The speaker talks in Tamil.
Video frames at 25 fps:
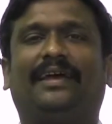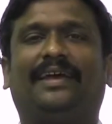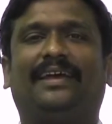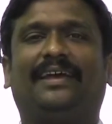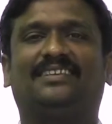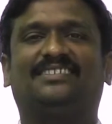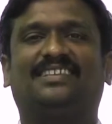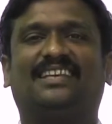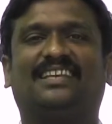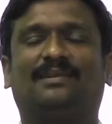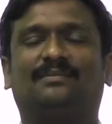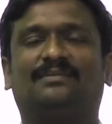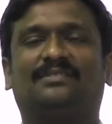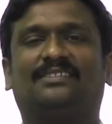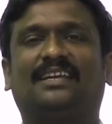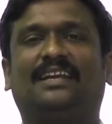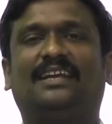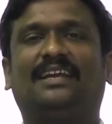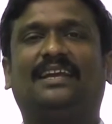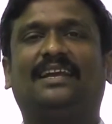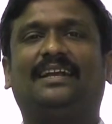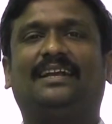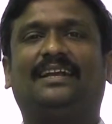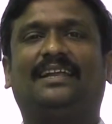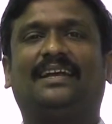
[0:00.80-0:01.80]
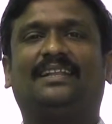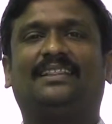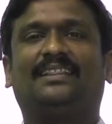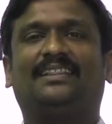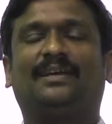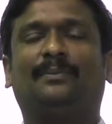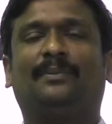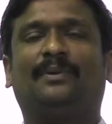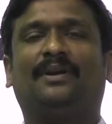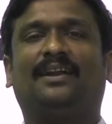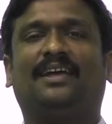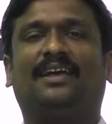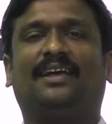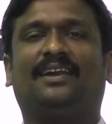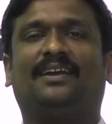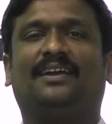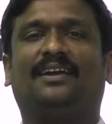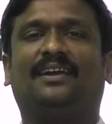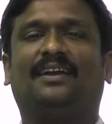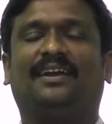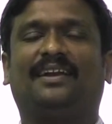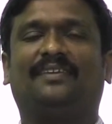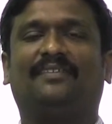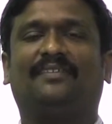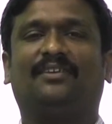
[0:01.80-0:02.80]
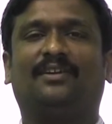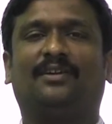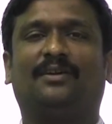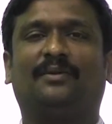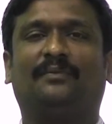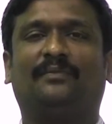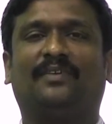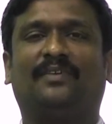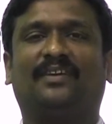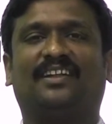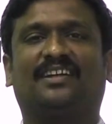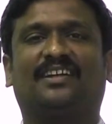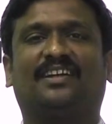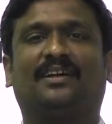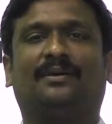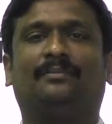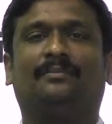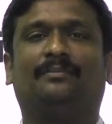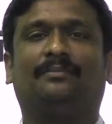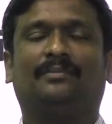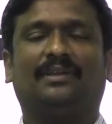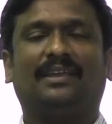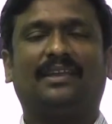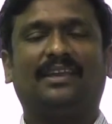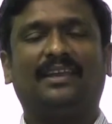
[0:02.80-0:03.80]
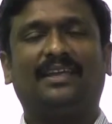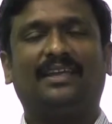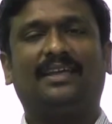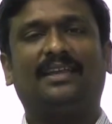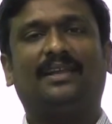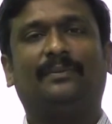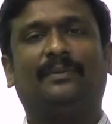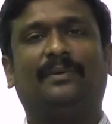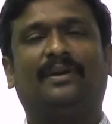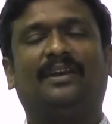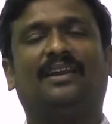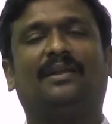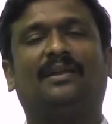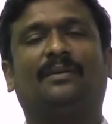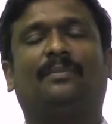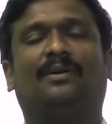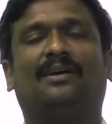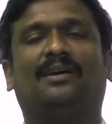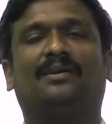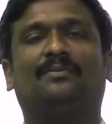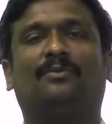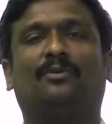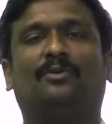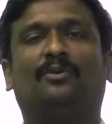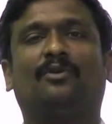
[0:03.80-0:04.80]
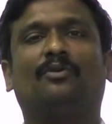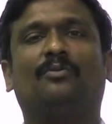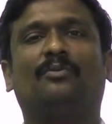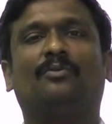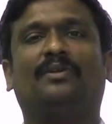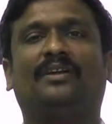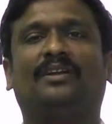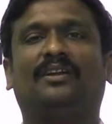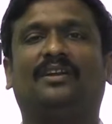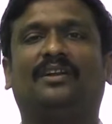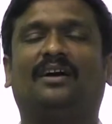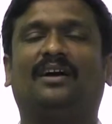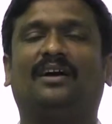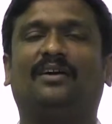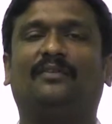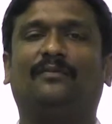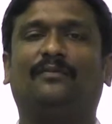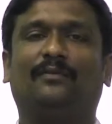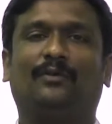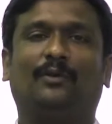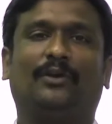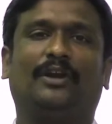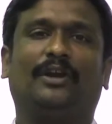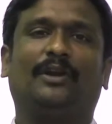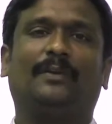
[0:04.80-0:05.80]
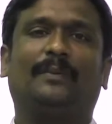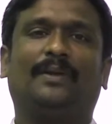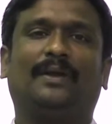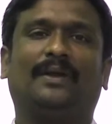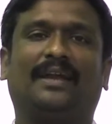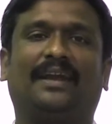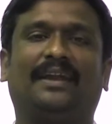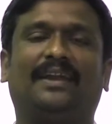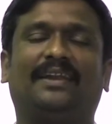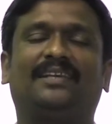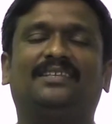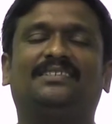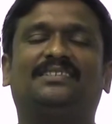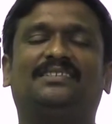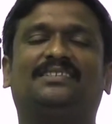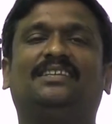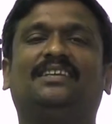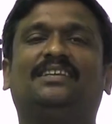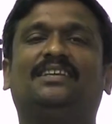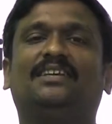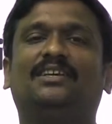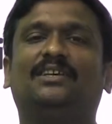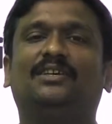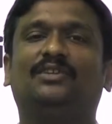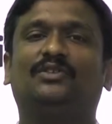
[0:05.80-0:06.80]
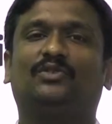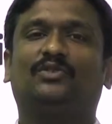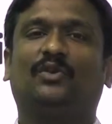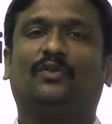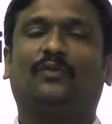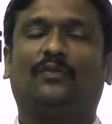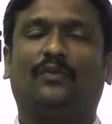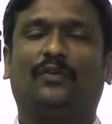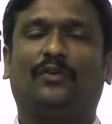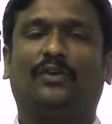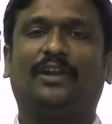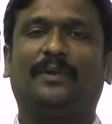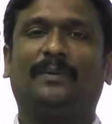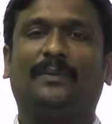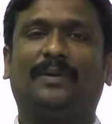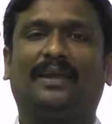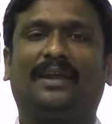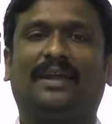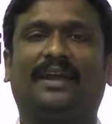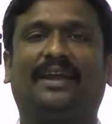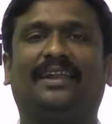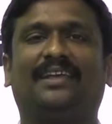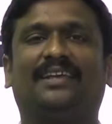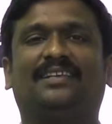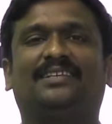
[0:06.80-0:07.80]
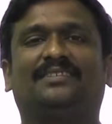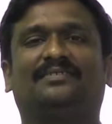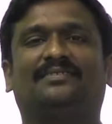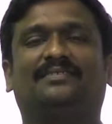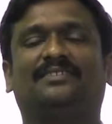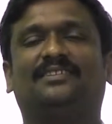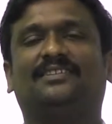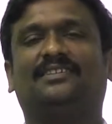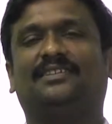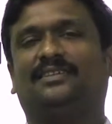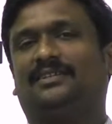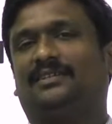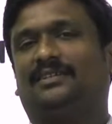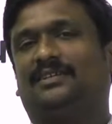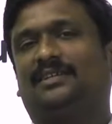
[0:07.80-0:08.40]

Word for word: எக்ஸாம்ஸ் டெய்லி டெக் தமிழ் நேர்கள் அனைவருக்கும் வணக்கம் இன்றைக்கி நம்ம என்ன பார்க்க போகிறோம் அப்படின்னா ஃப்ளூயிட் மெக்கானிக்ஸ் ஸோ ஃப்ளூயிட் மெக்கானிக்ஸ் வந்து